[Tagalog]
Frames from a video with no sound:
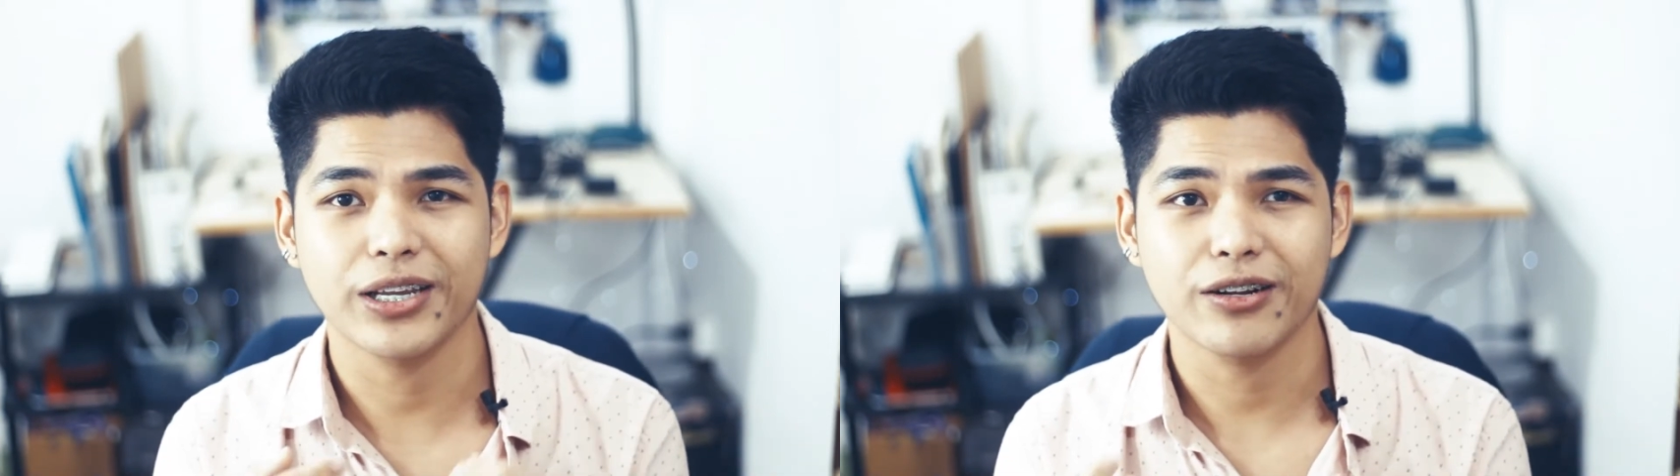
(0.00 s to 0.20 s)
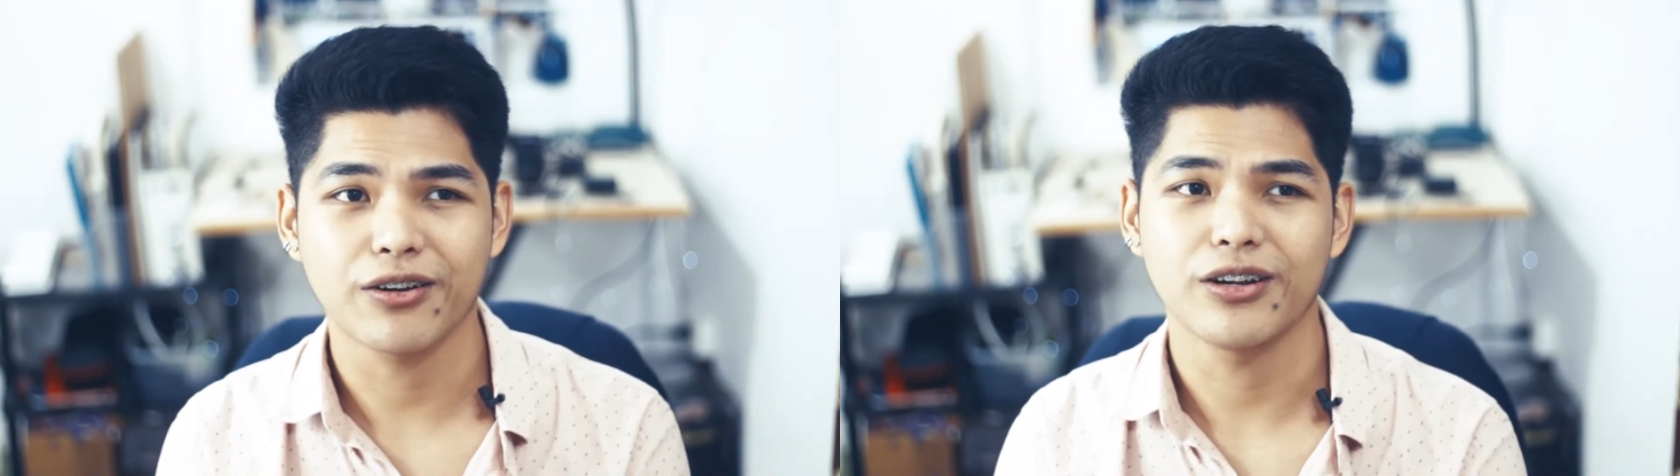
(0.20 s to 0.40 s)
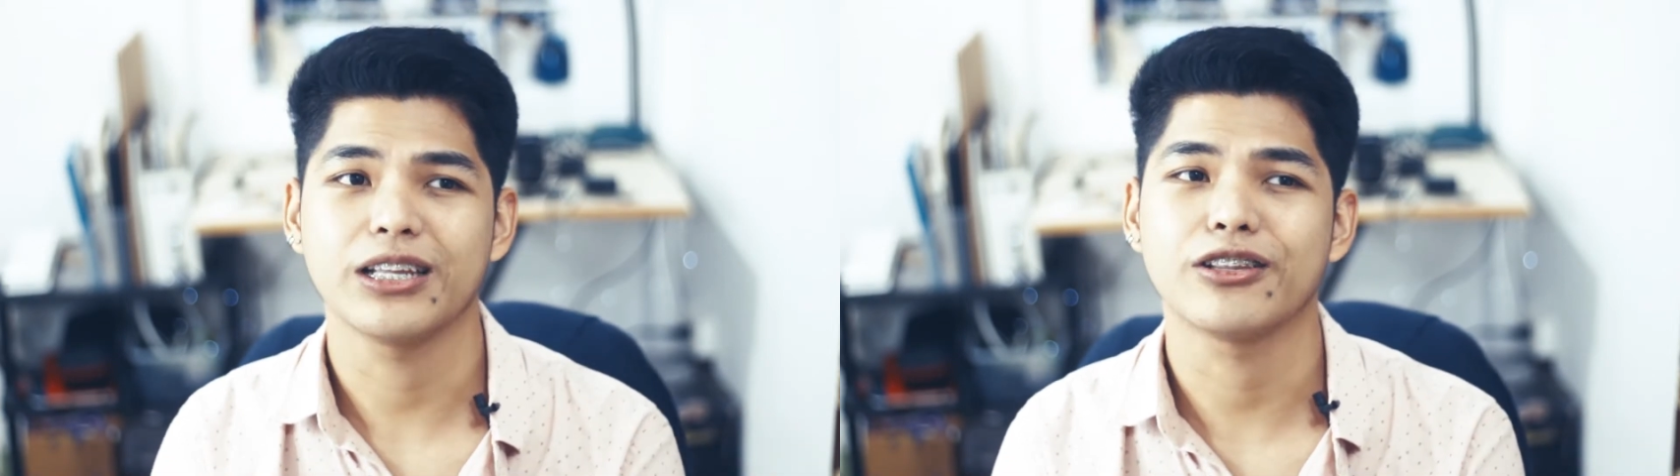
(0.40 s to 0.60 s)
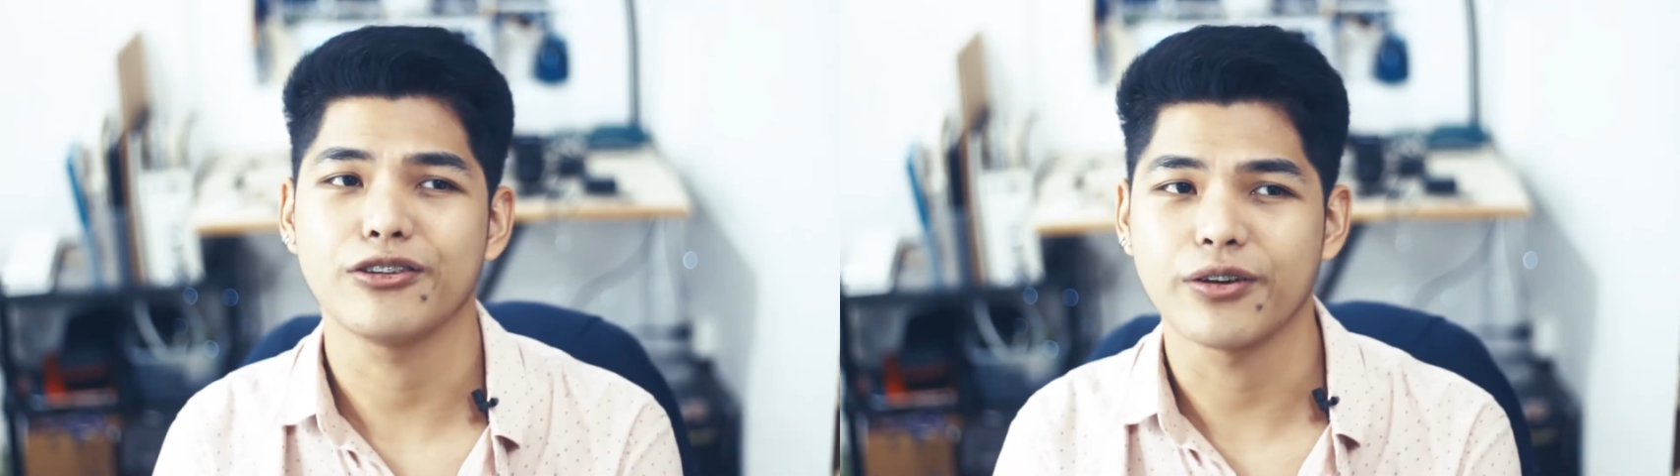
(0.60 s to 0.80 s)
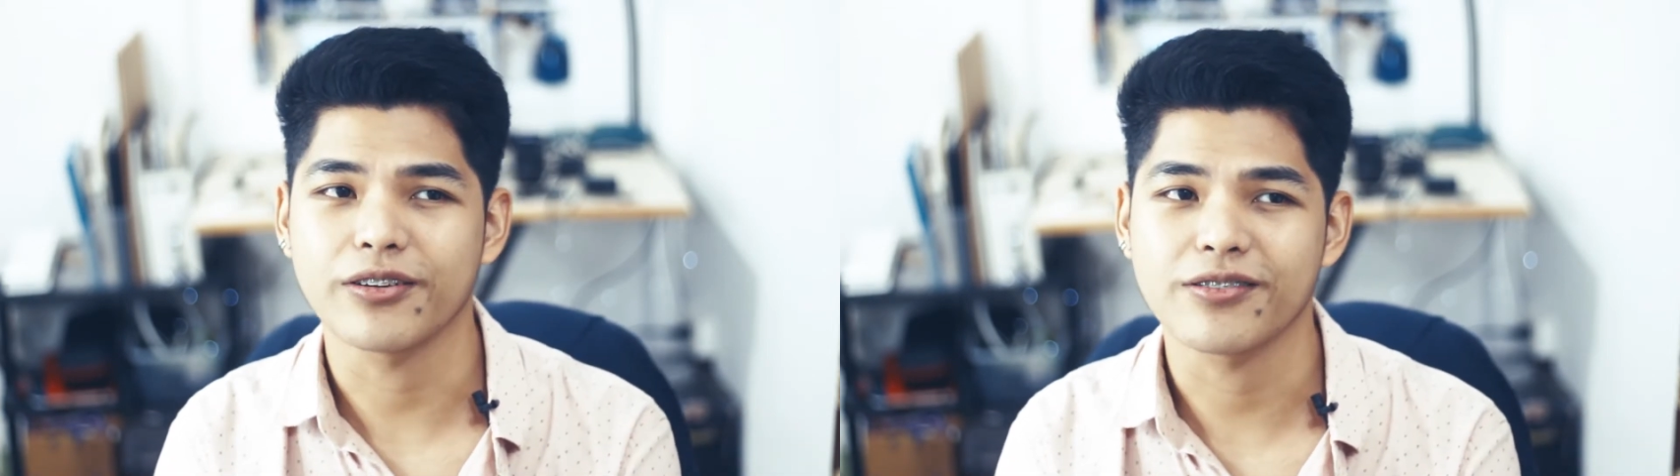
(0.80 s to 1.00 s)
you can call it
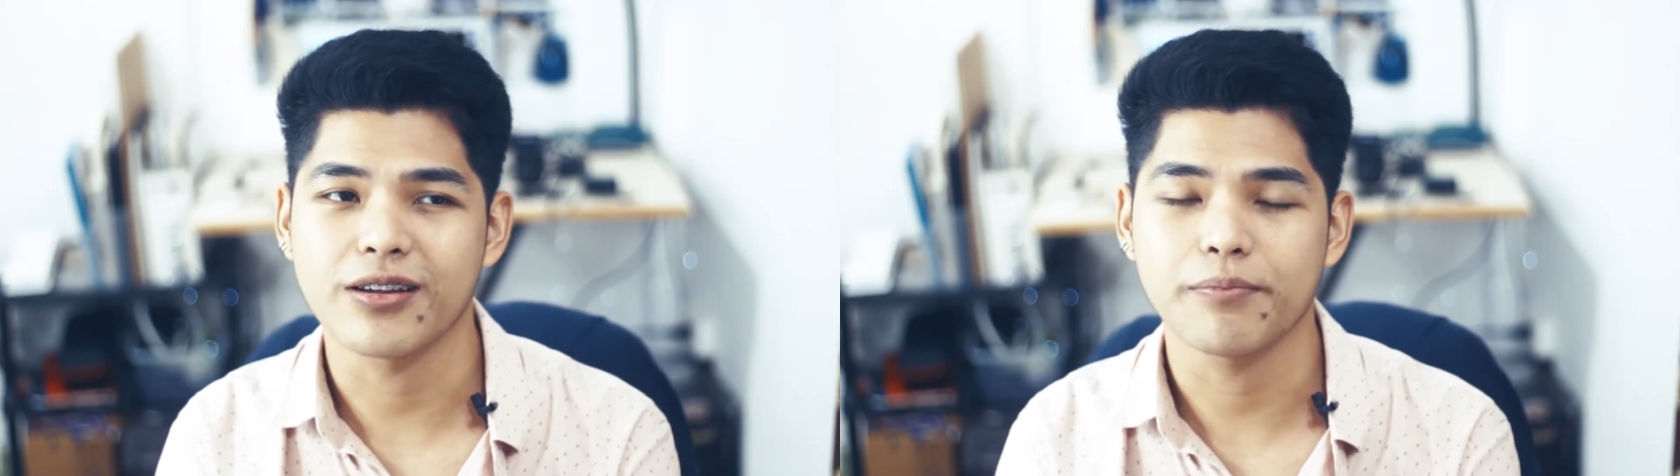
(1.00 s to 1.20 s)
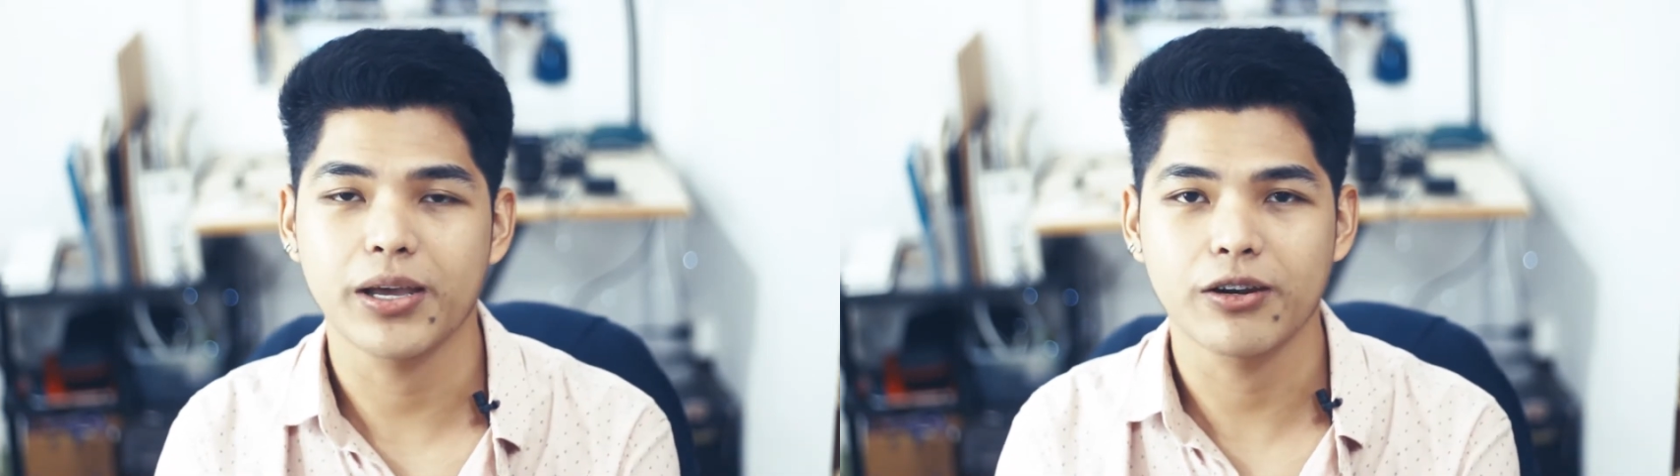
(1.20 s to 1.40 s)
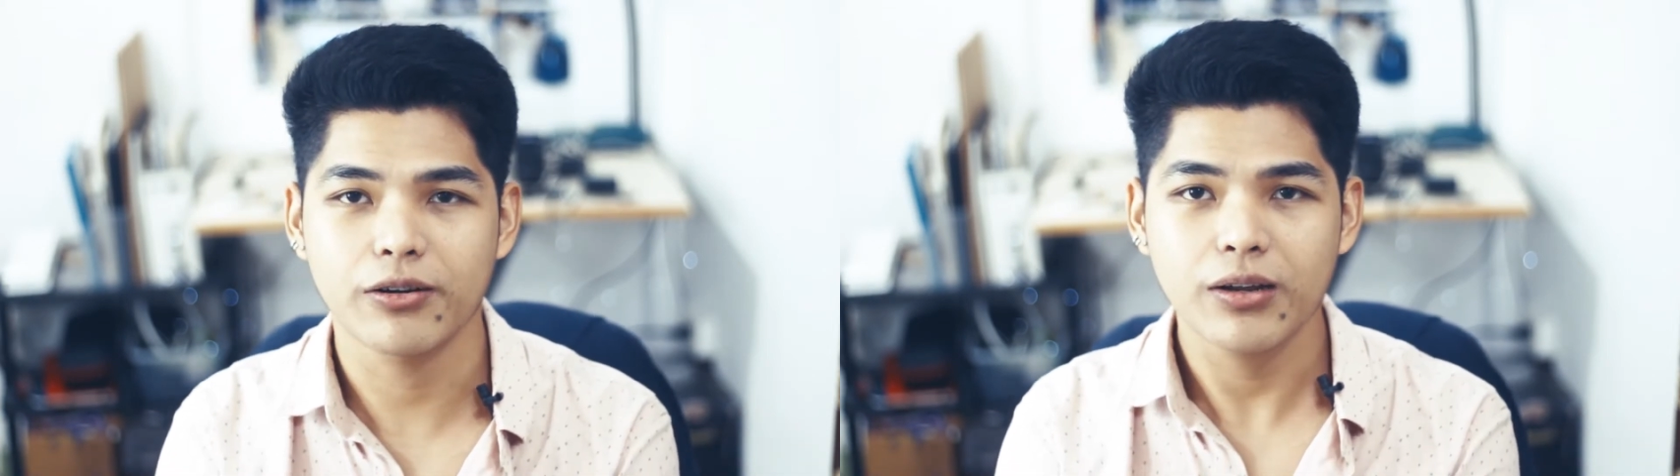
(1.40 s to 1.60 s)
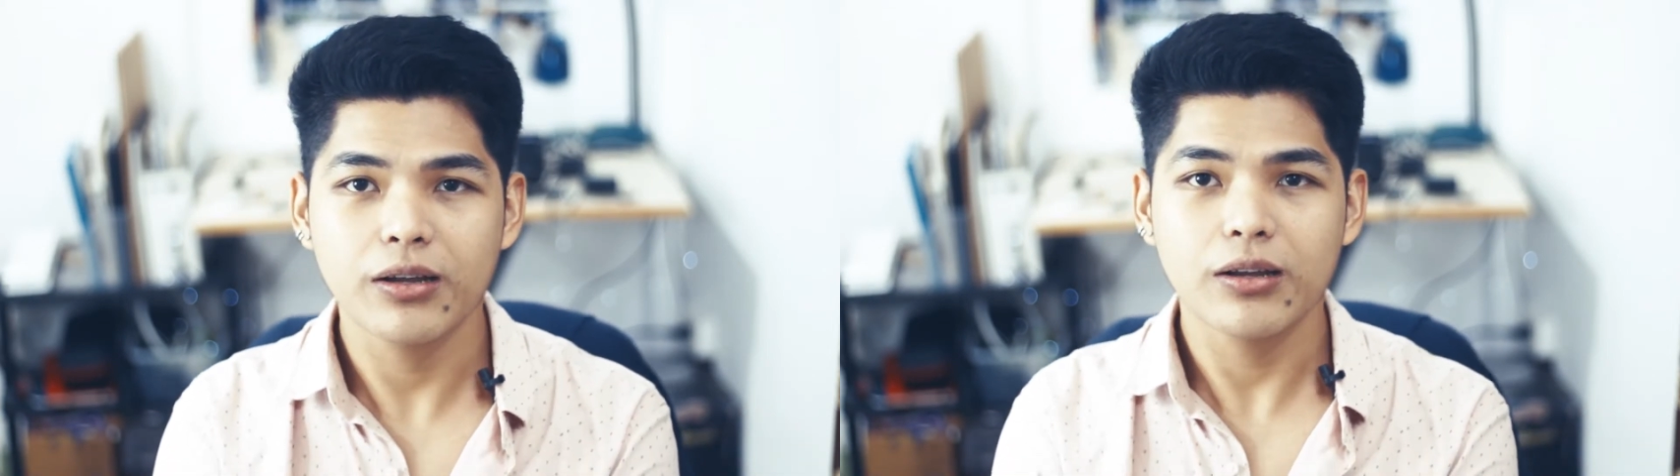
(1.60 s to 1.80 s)
yours na, pero